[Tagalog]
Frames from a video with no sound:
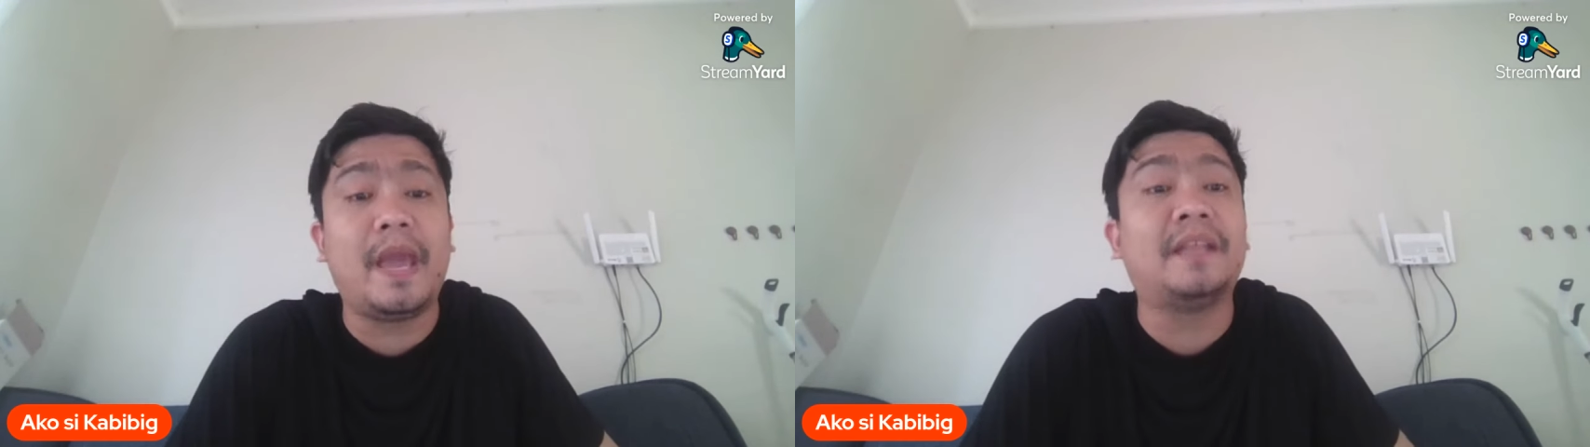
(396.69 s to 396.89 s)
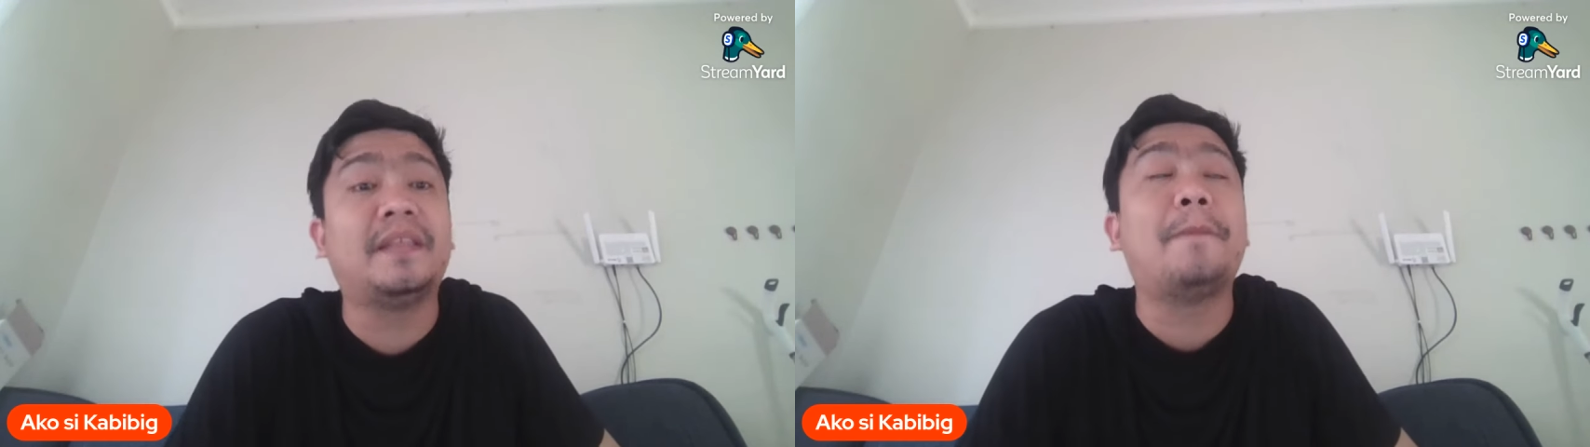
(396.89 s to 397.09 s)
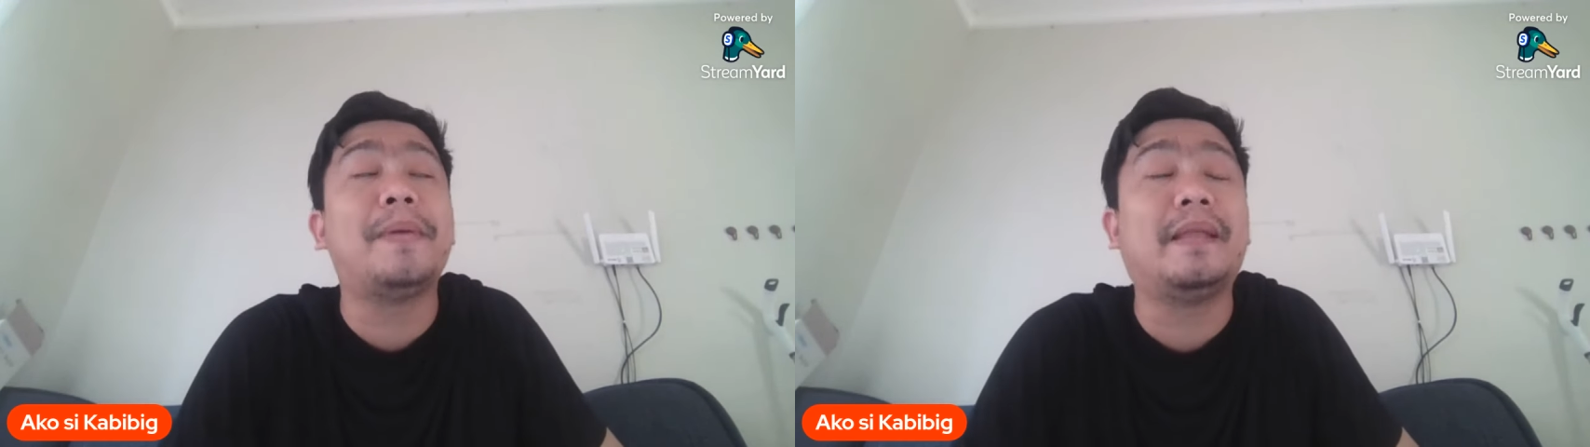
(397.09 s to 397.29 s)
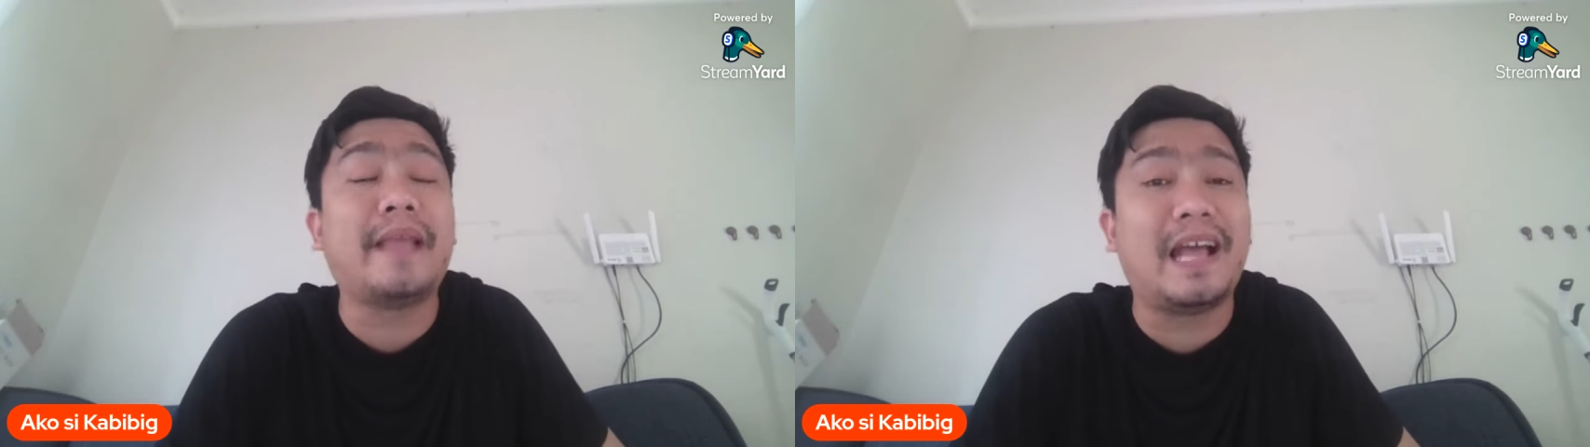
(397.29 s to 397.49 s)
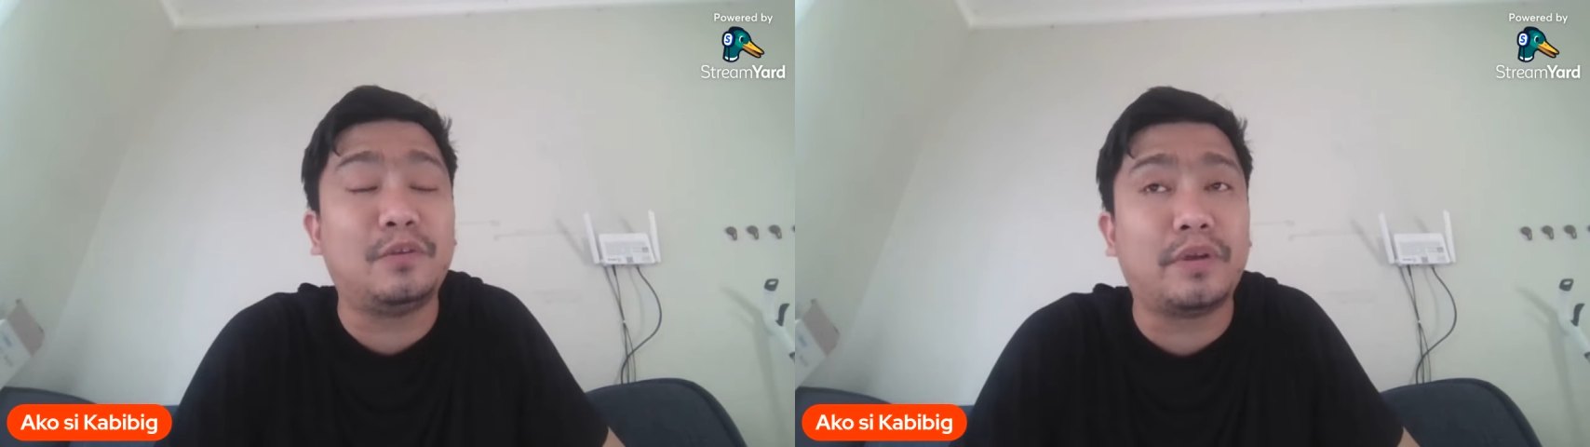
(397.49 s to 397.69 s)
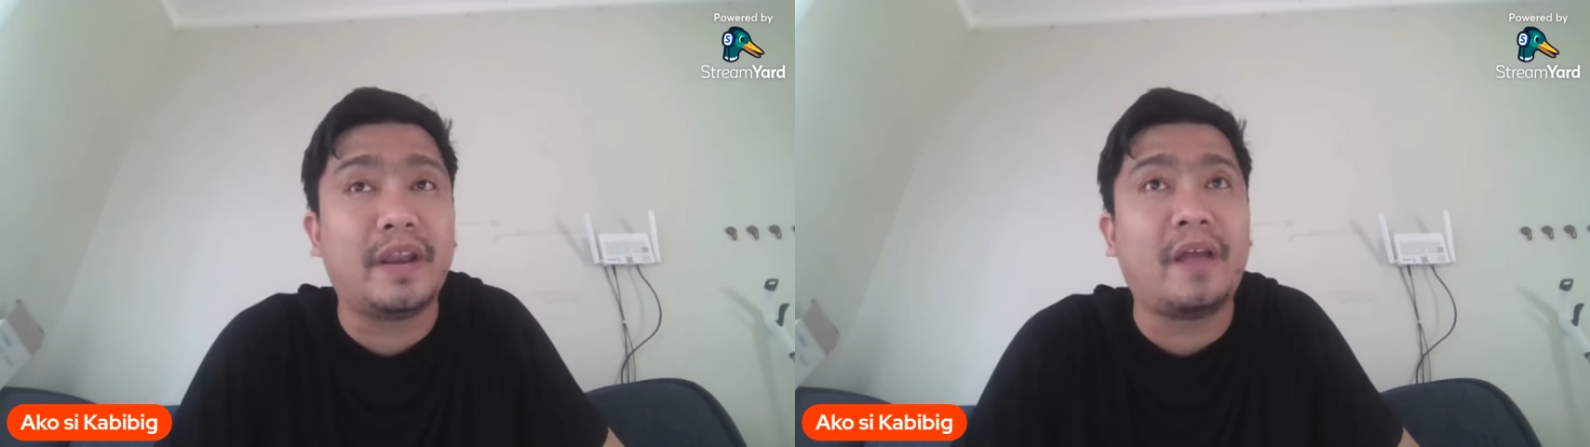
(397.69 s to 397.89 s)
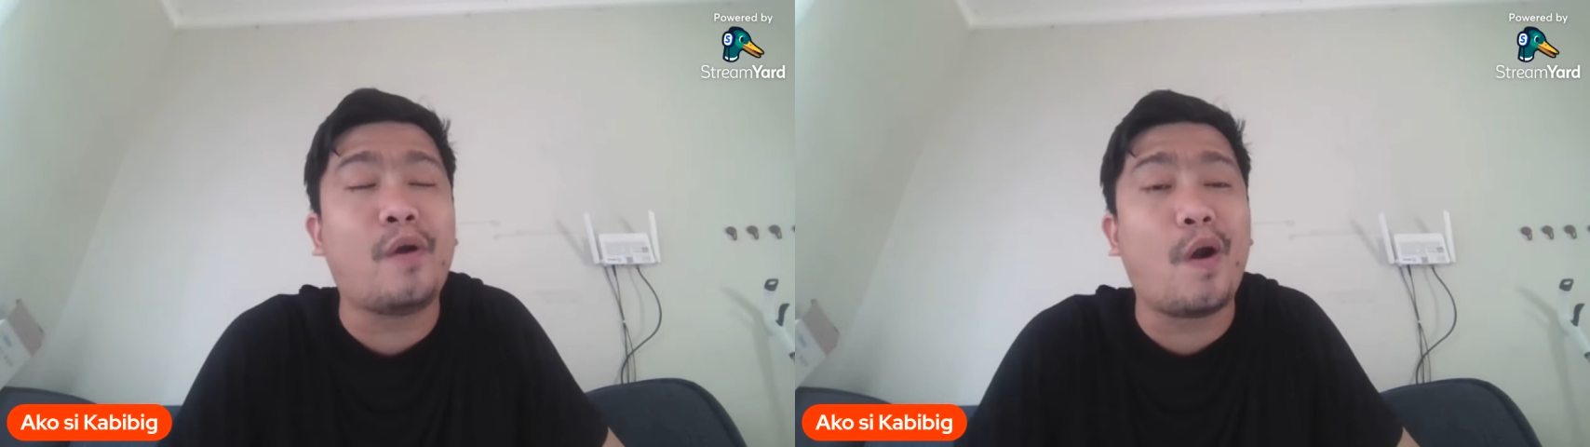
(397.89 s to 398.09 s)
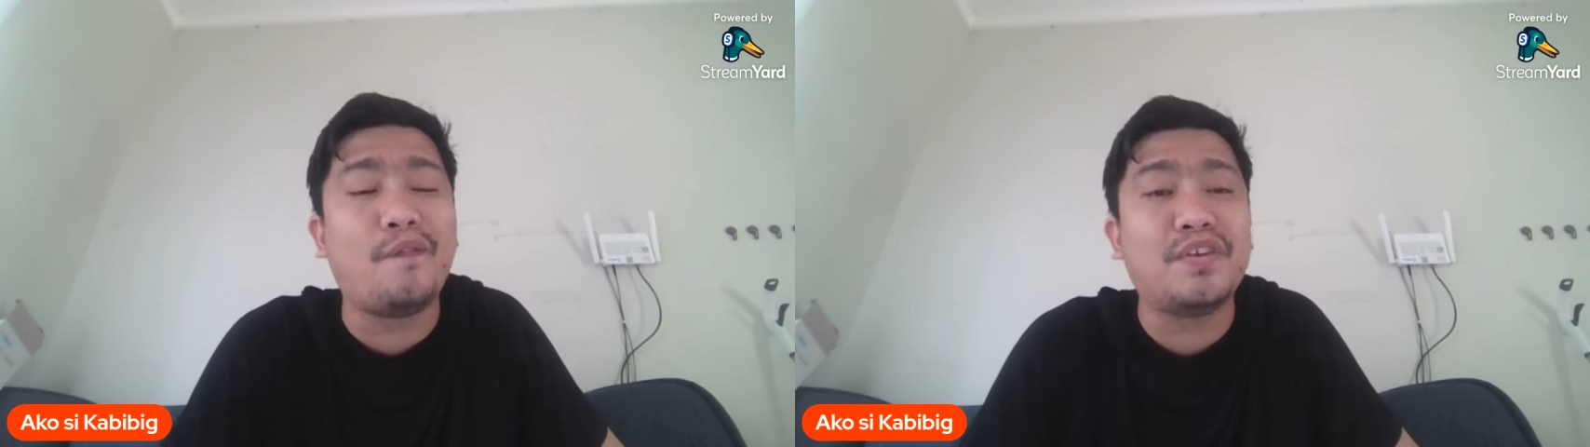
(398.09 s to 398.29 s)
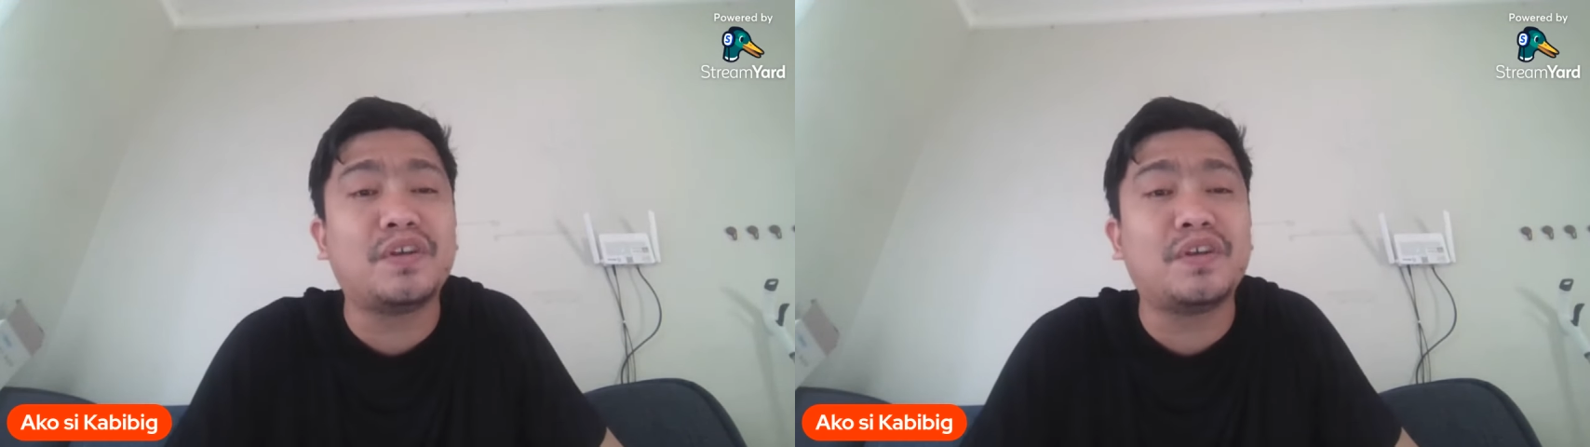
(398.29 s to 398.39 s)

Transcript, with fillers: at apektado rin ang Office